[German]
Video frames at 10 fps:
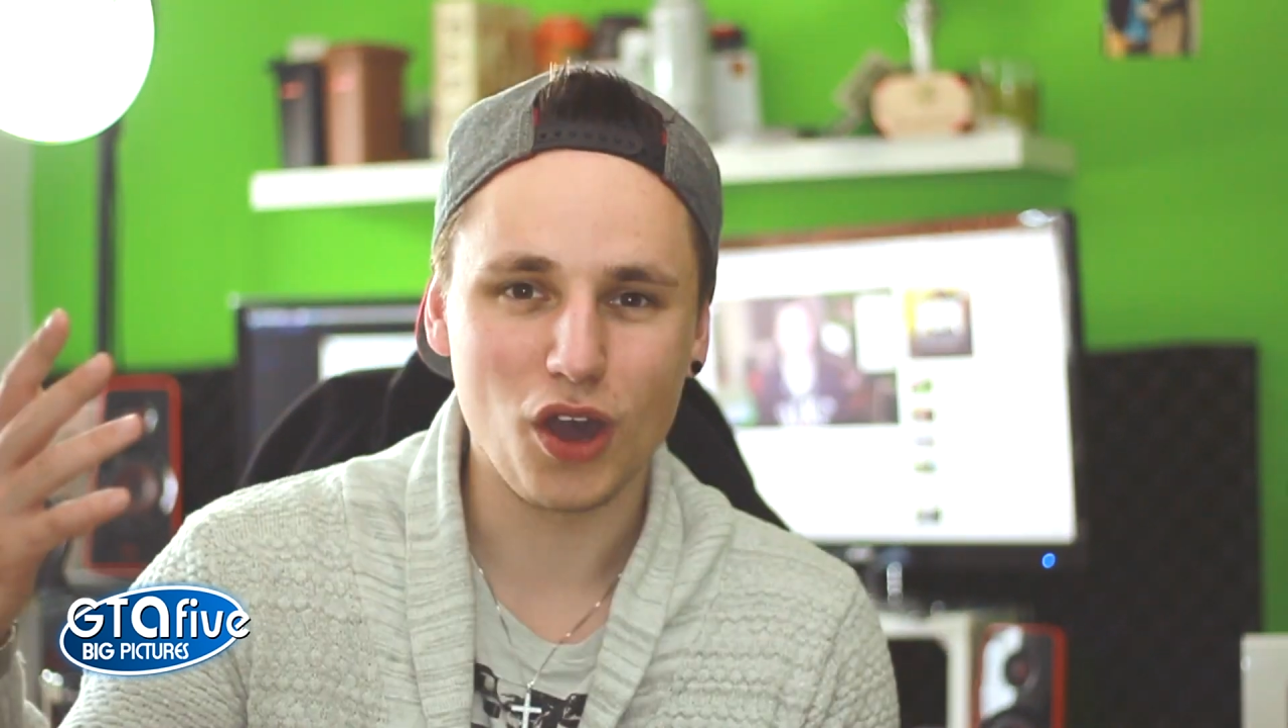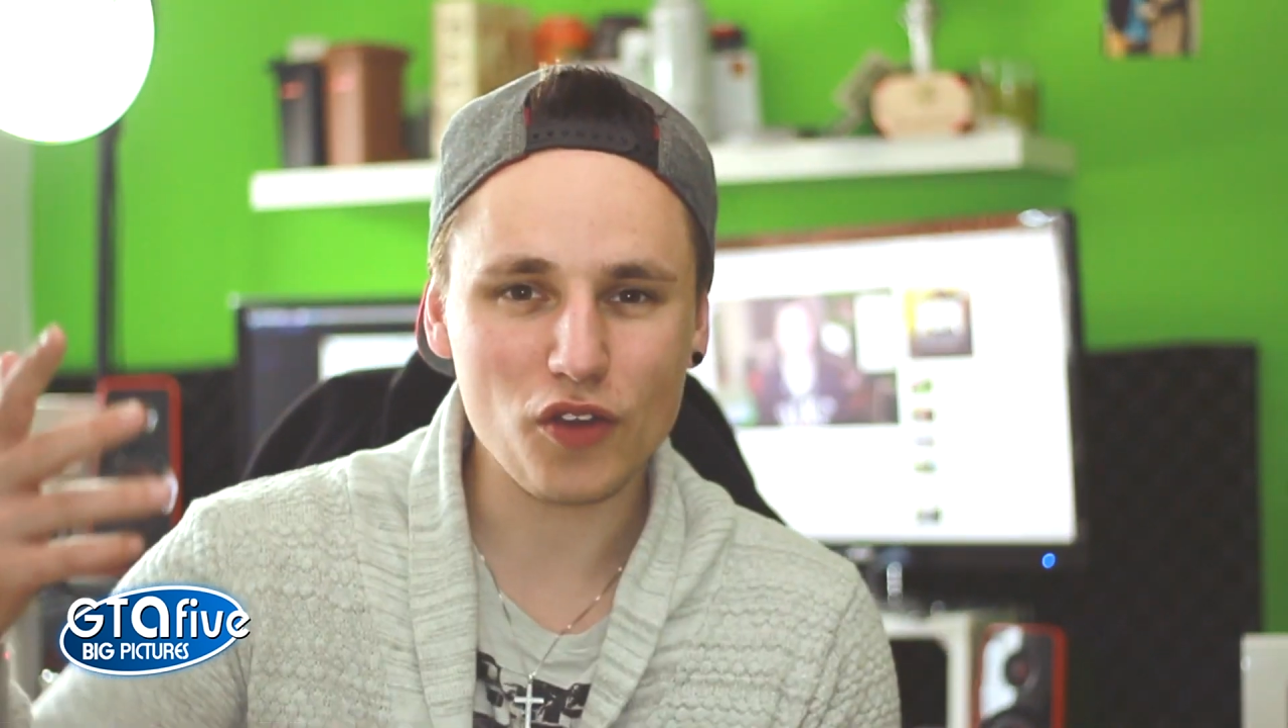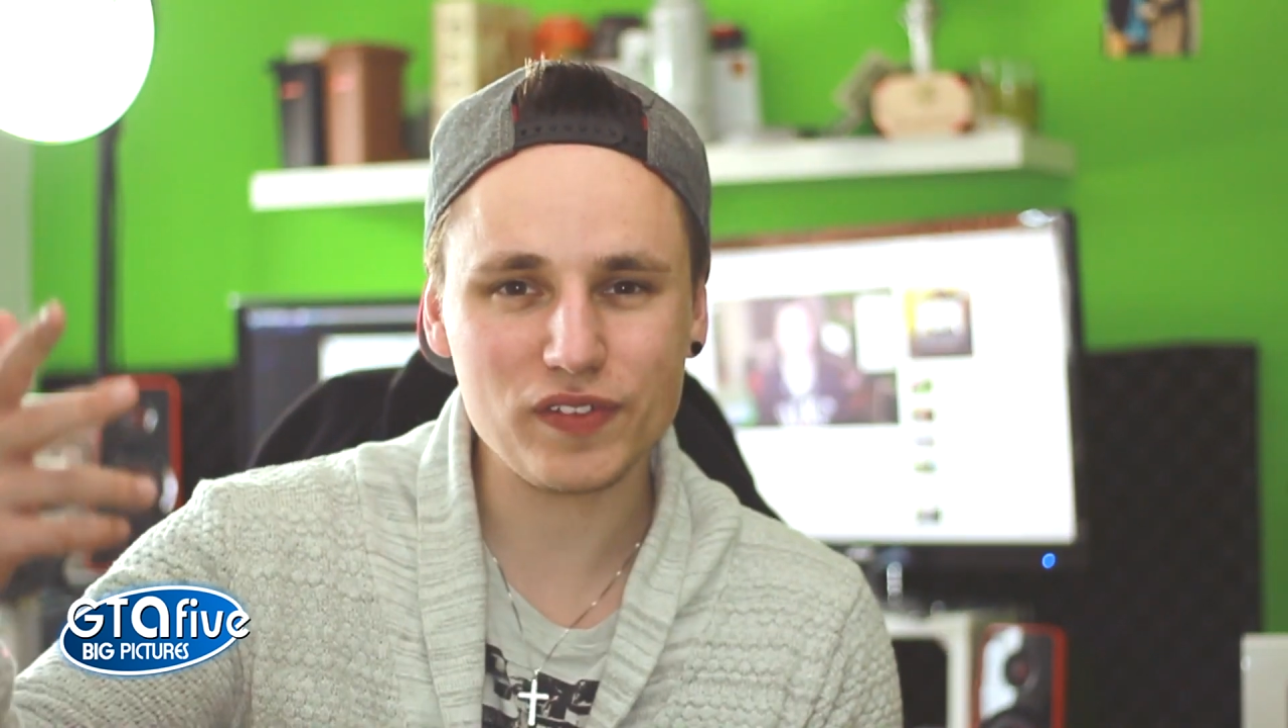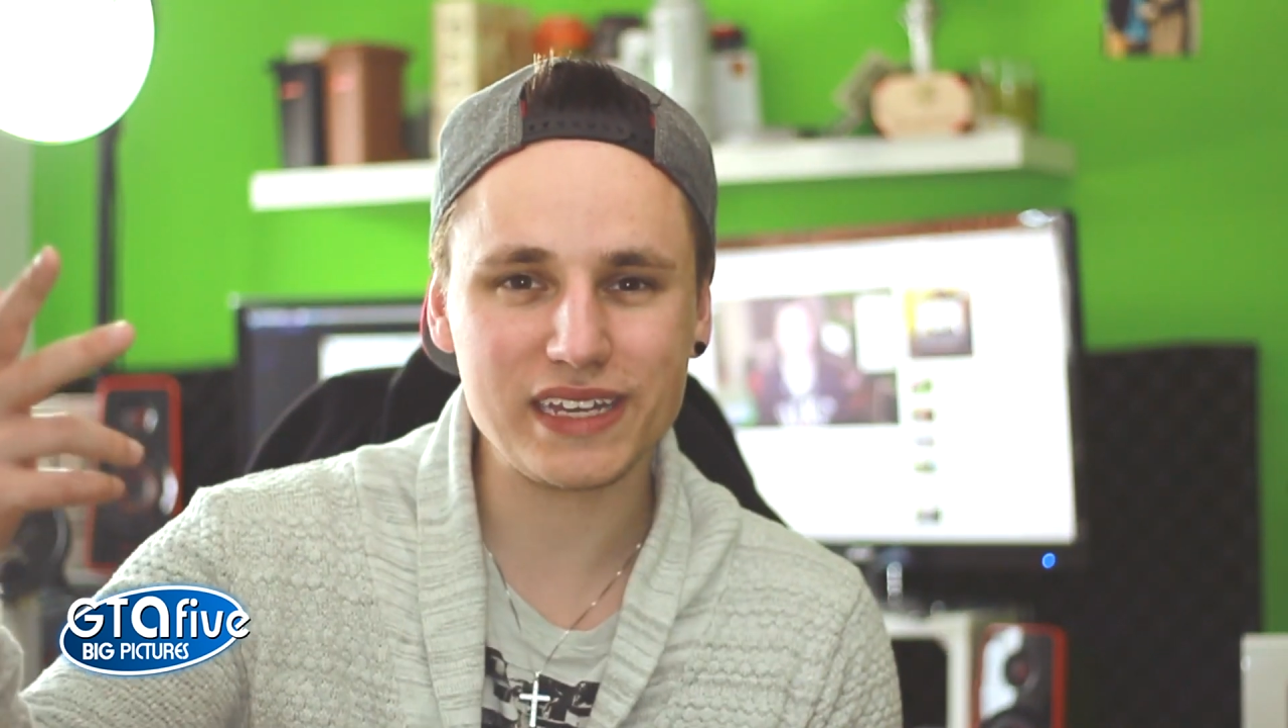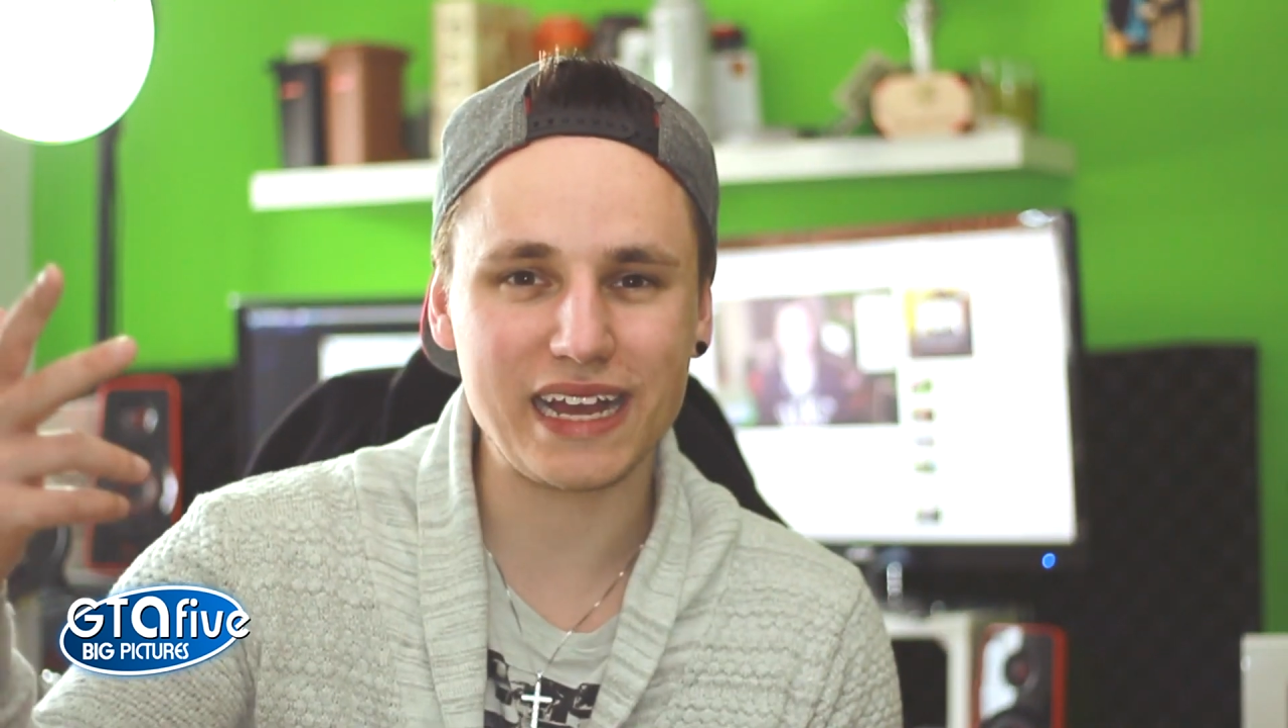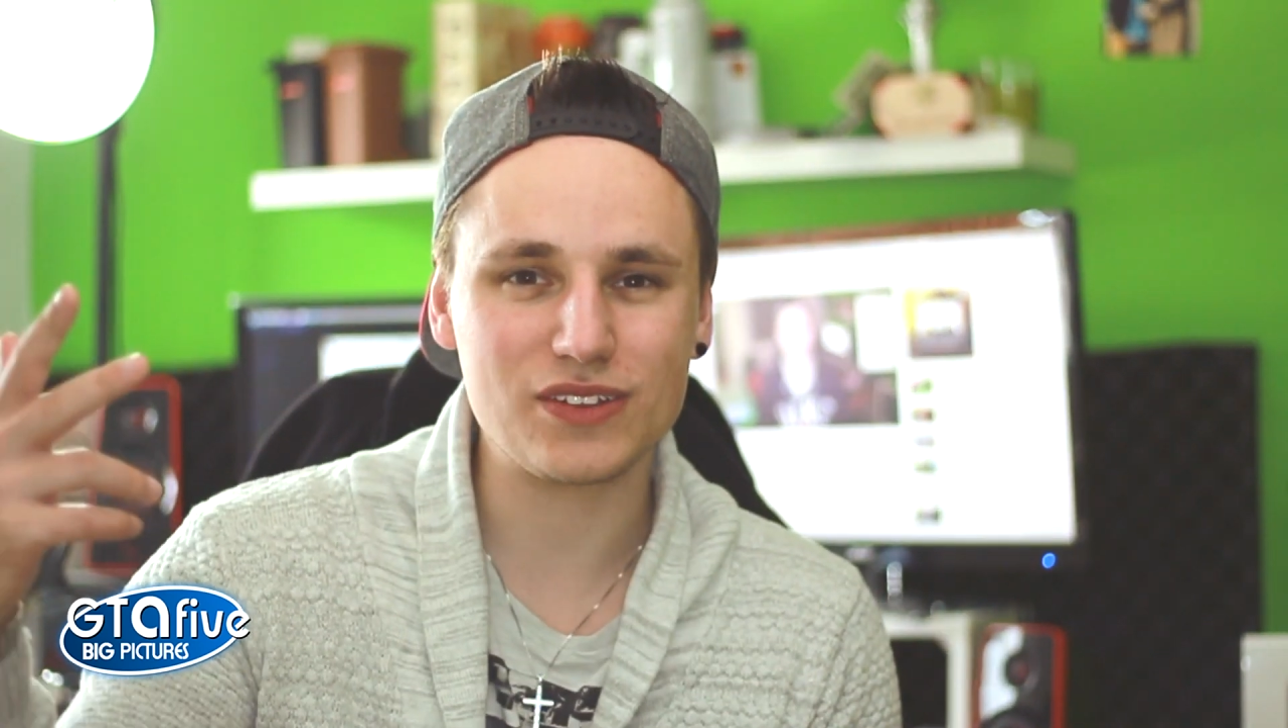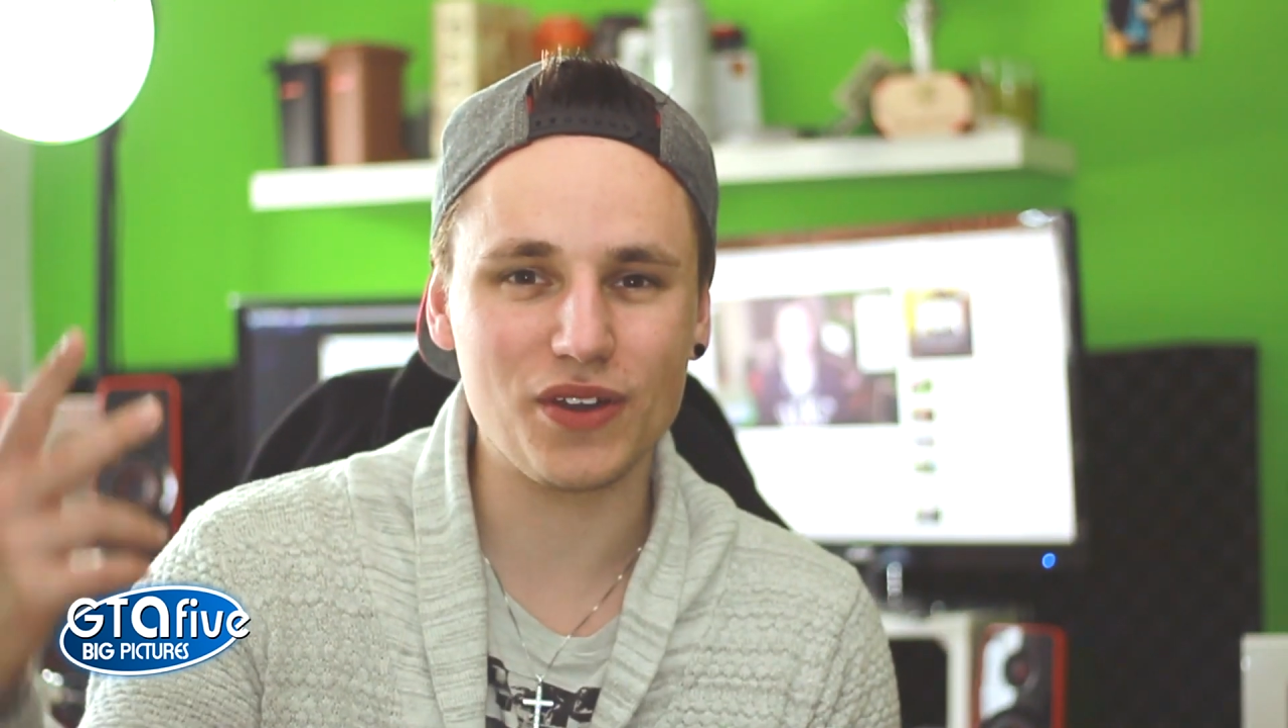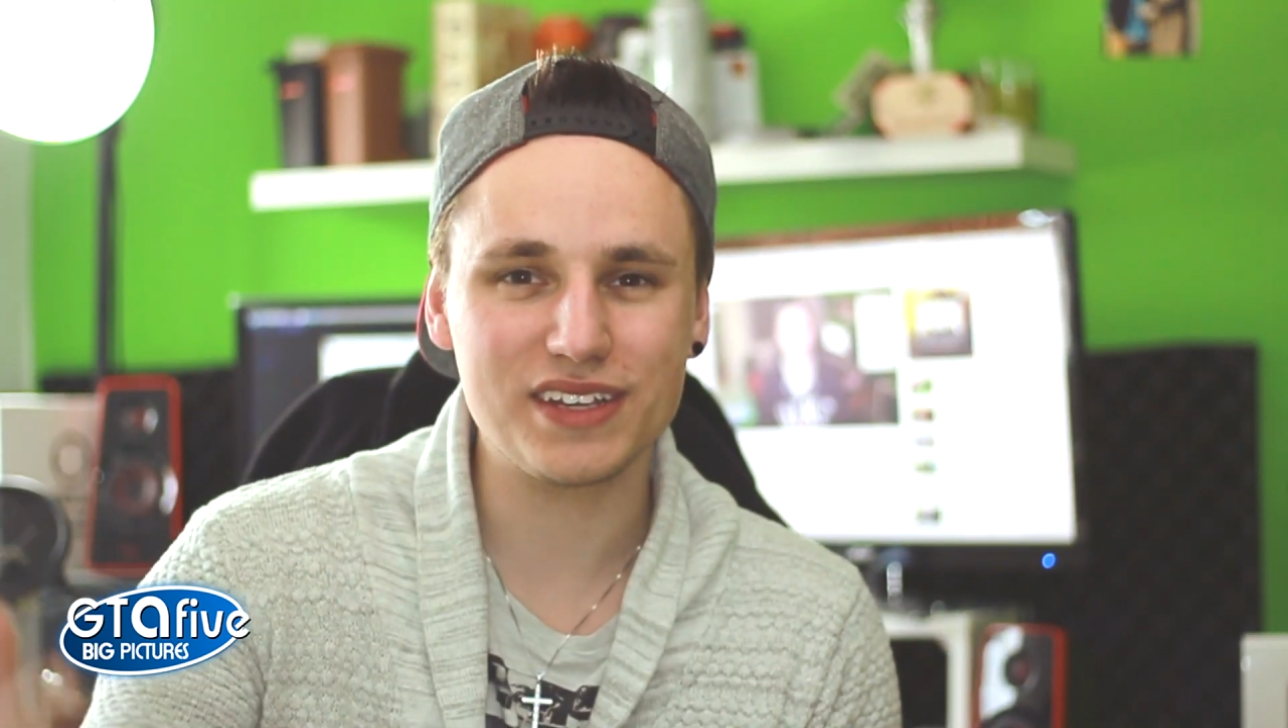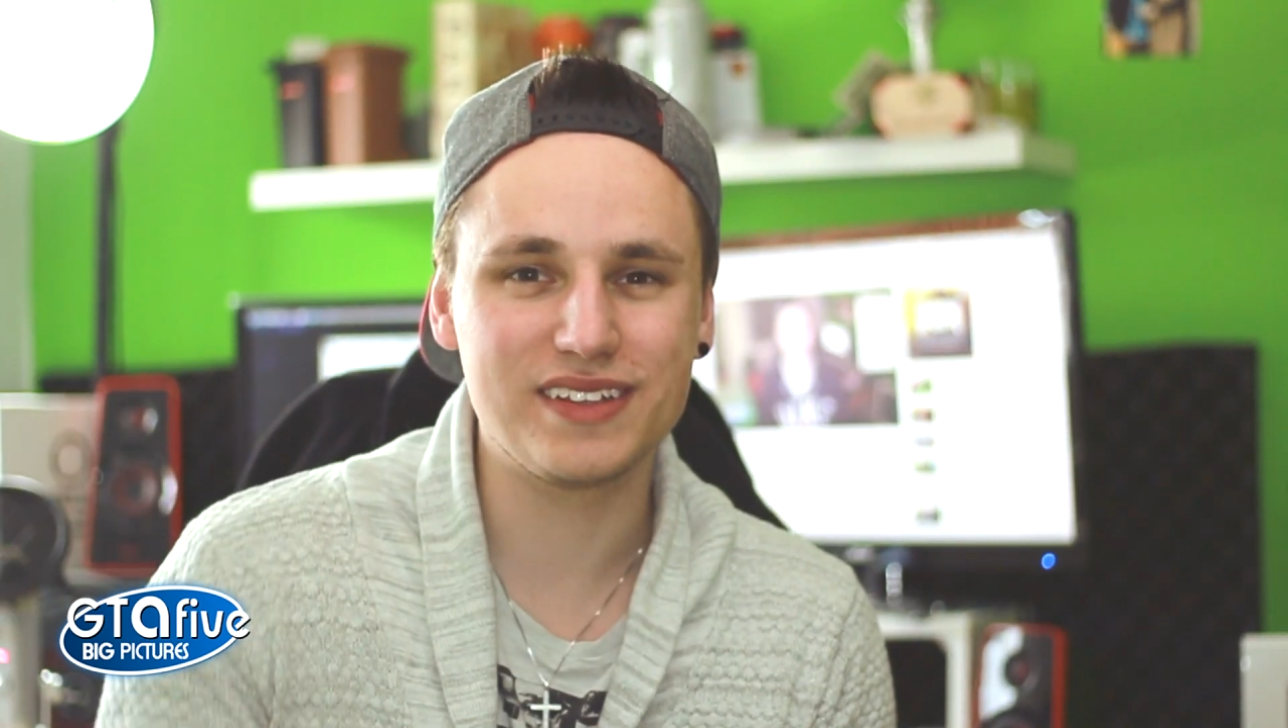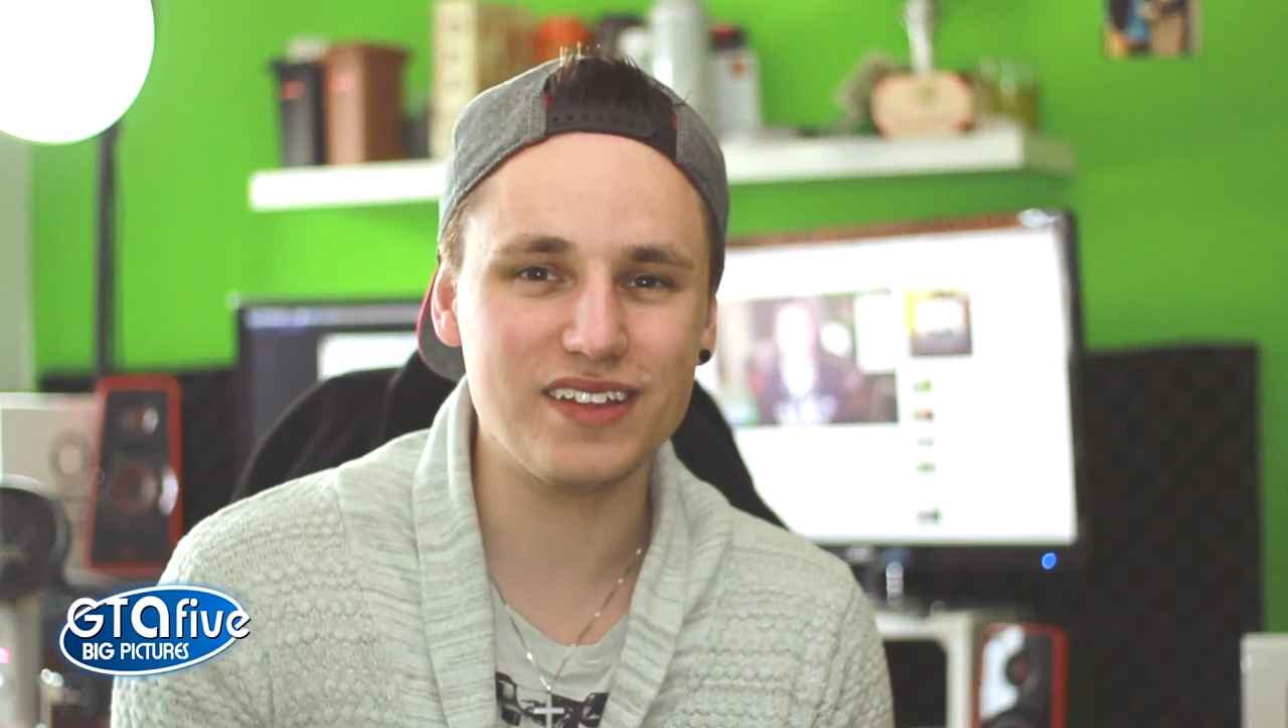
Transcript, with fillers: Hoffentlich hat euch